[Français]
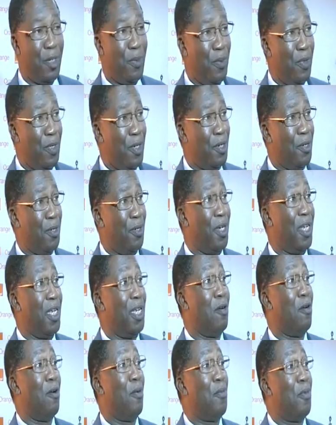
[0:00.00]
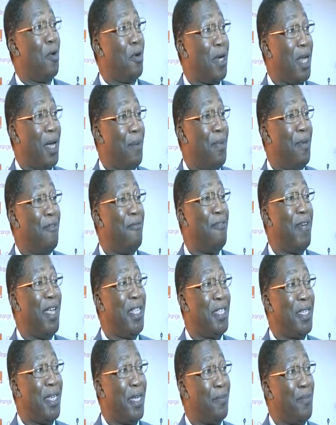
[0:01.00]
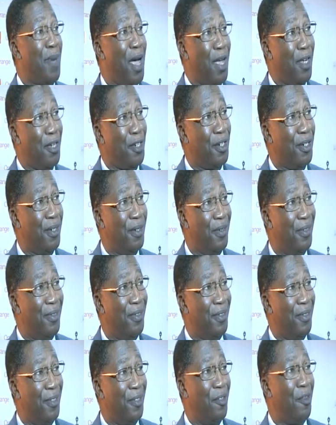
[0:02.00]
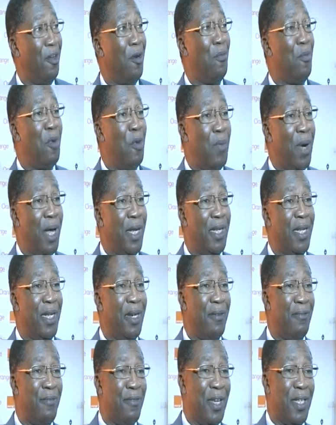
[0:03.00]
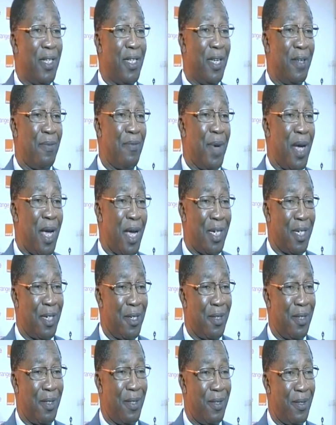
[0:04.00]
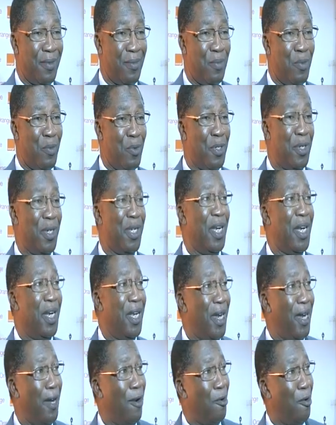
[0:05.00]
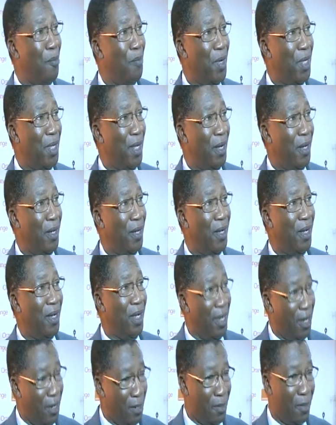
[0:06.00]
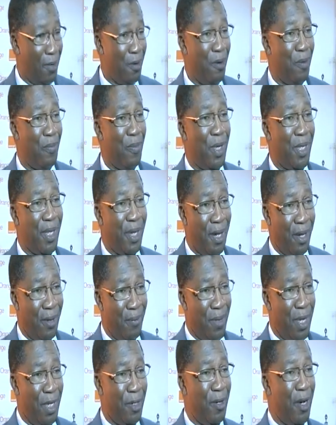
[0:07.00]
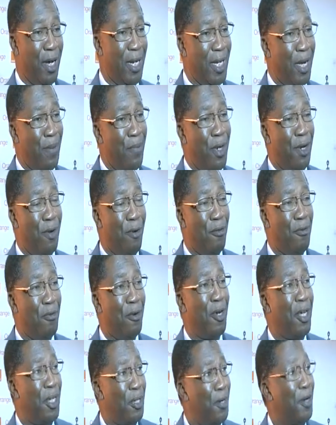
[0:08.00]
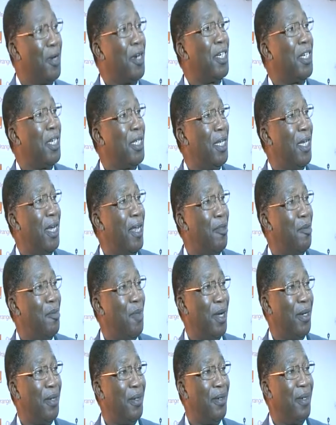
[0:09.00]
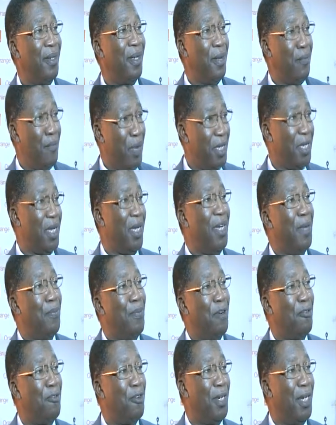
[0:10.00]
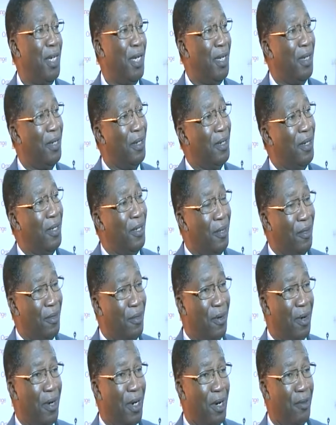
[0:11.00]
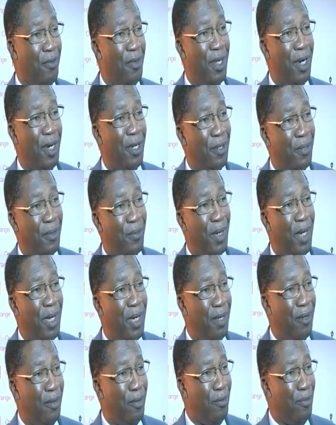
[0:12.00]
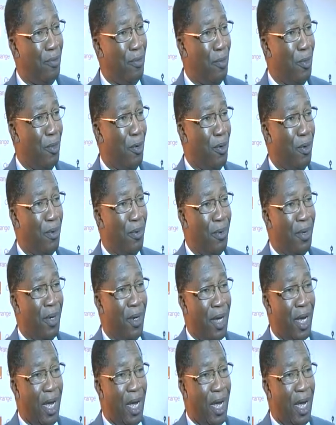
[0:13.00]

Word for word: disposition qui comporte quand même 27 pages. Donc on ne peut pas dire 27 pages pour se déclarer incompétent. Ils sont compétents, mais ils ont examiné au fond, ils ont rejeté la demande parce qu'elle n'est pas fondée. Donc la Fédération malienne de football